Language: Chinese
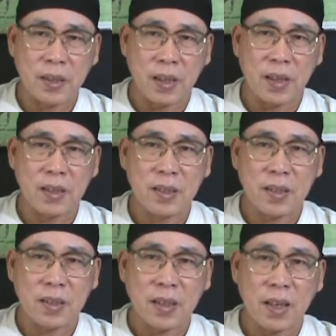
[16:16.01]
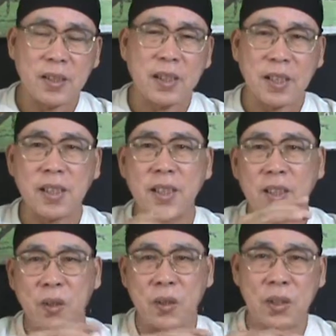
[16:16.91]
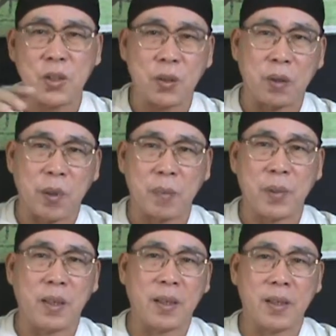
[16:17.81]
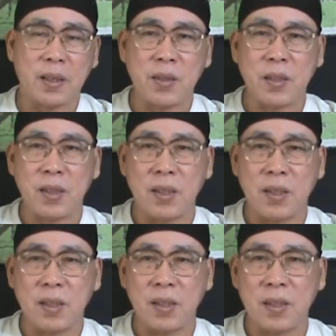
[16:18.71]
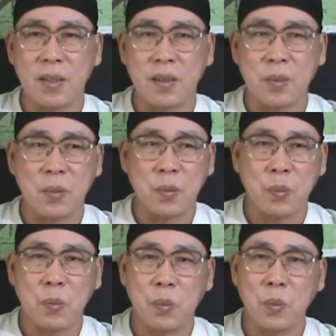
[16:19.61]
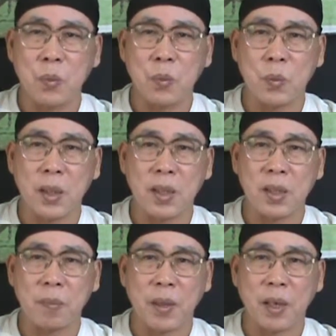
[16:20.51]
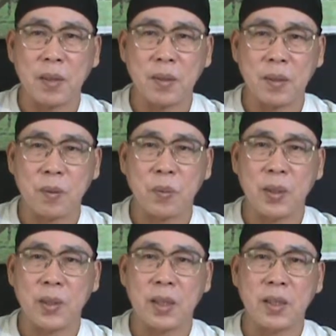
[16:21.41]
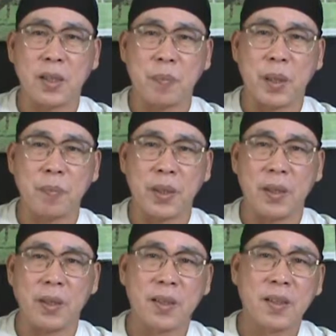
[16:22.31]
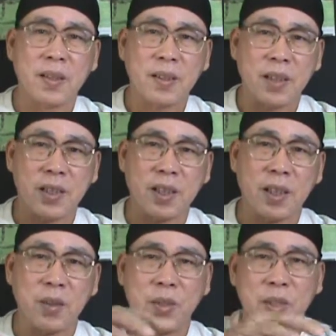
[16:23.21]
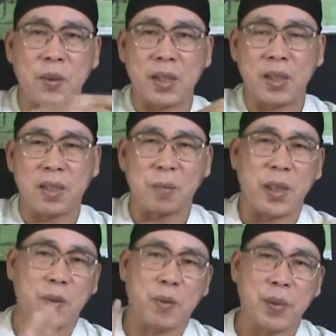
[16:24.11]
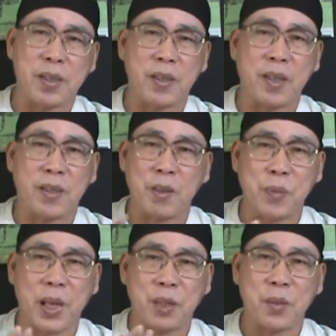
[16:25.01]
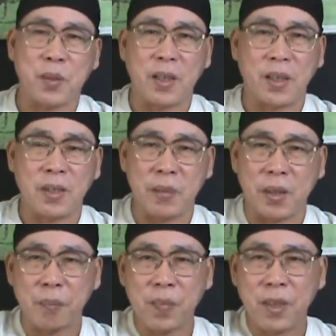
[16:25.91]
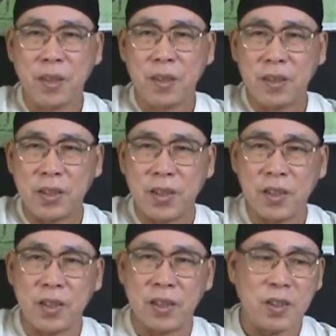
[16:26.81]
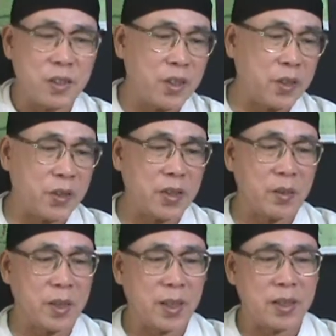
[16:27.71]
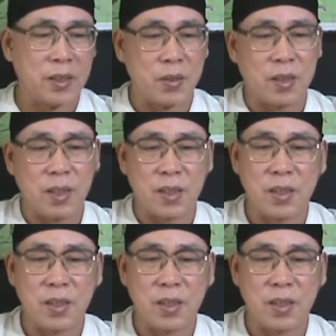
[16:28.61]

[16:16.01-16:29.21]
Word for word: 啊。而但是那个都是旧的版本，也就是五五五年前吧，呃五六年前的版本。那现在又进化成什么样？我不知道，也不太重要，因为你知这个就是我刚刚讲说哈，